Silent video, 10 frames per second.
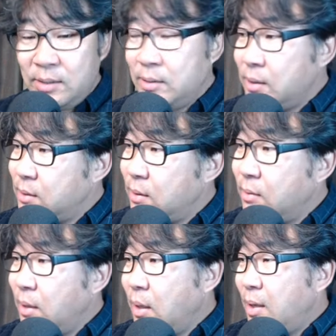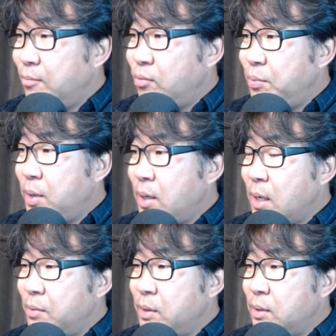그래서 불편한
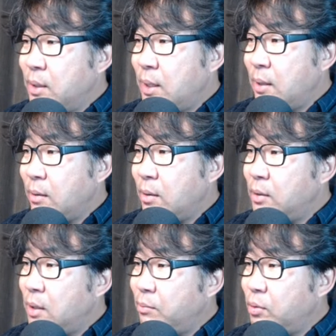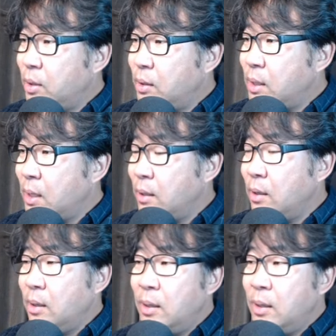감은 있는데 커튼보다는 아예